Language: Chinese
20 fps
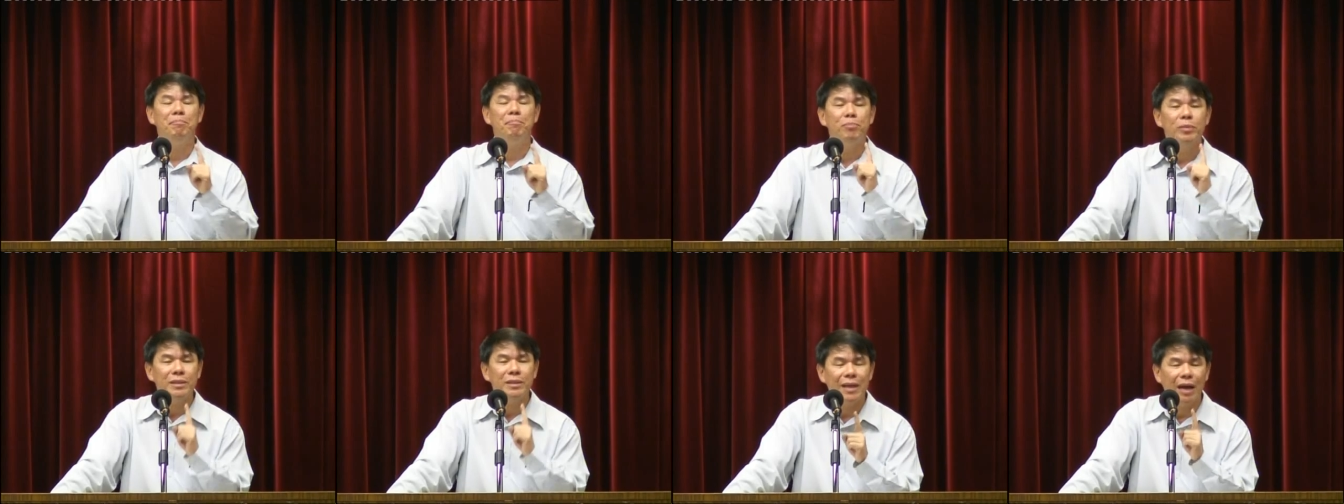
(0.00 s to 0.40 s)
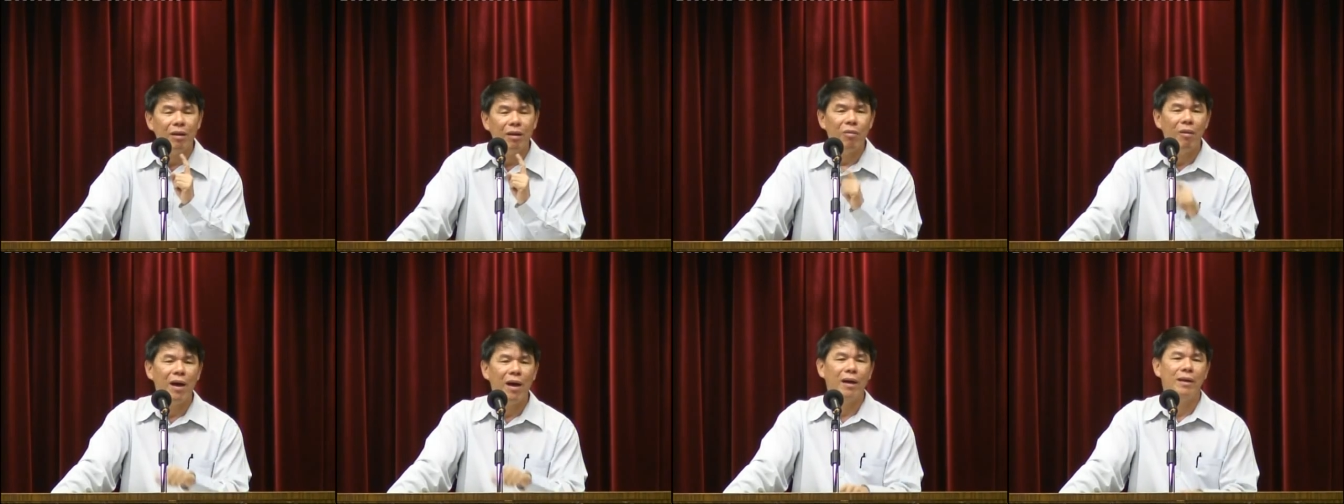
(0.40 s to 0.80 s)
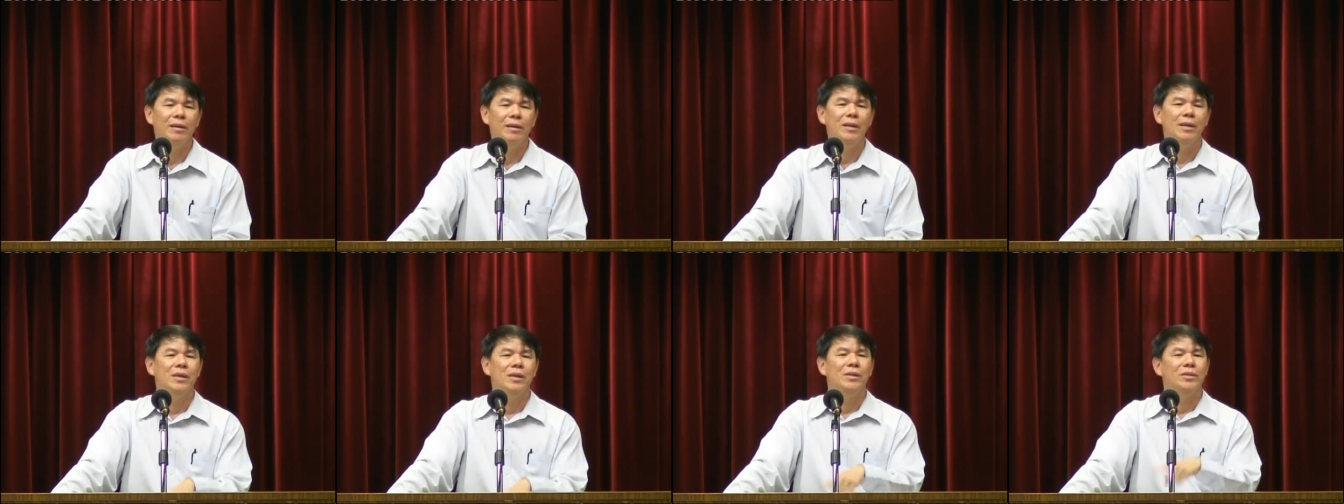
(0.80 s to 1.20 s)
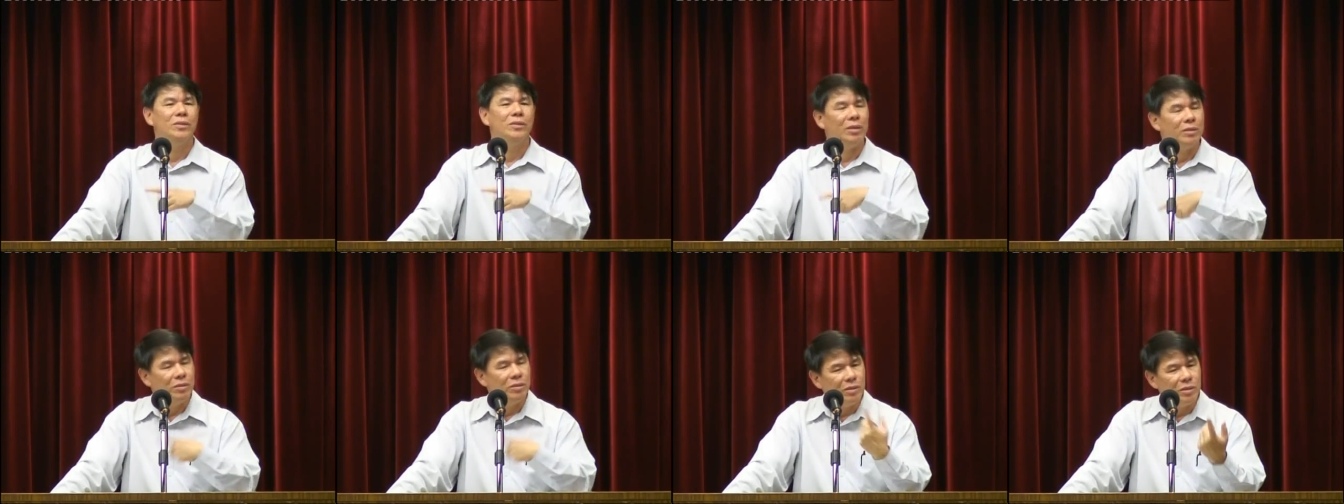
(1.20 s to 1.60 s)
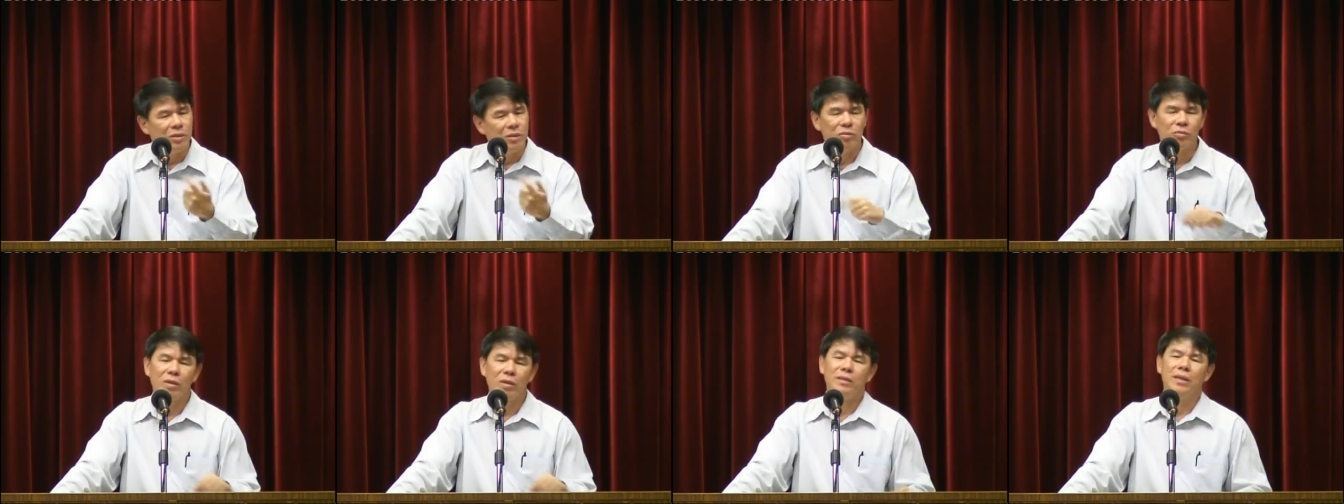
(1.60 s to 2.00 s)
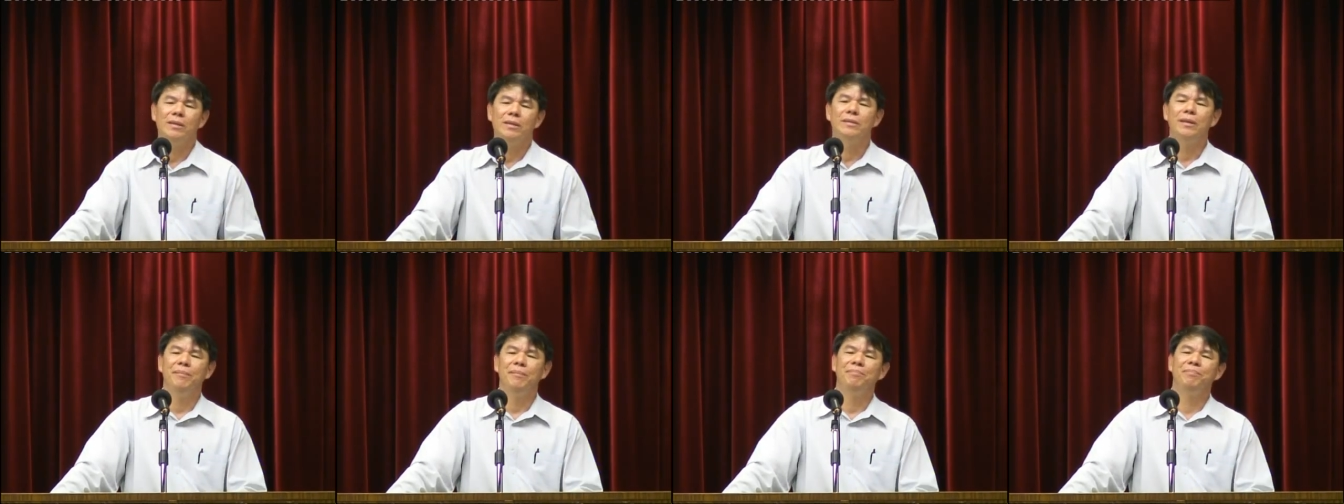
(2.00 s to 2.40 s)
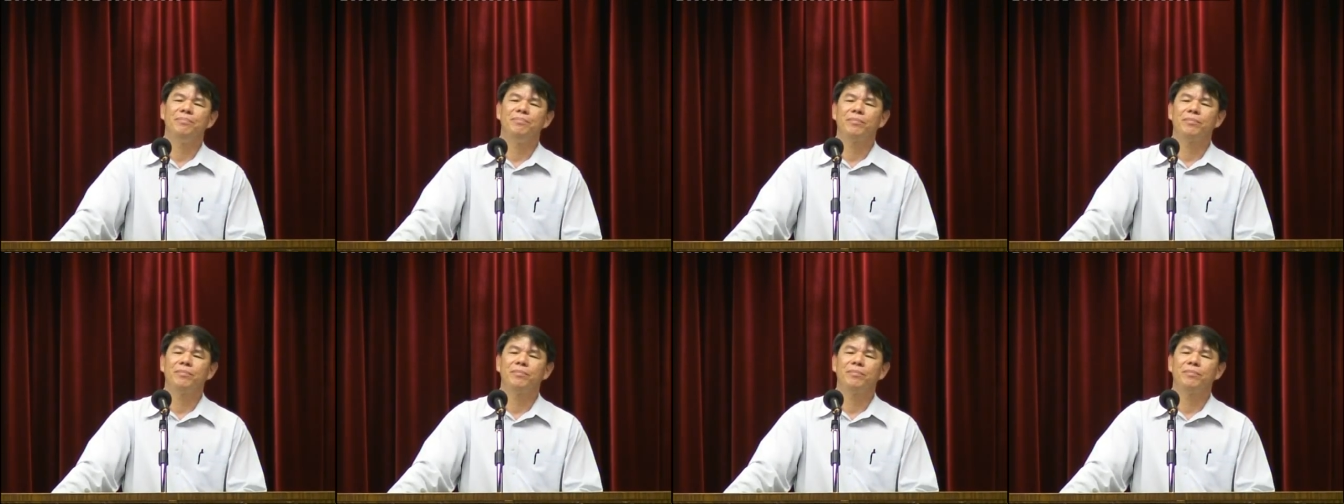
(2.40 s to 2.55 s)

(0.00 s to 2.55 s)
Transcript: 不讲话，神自己做见证。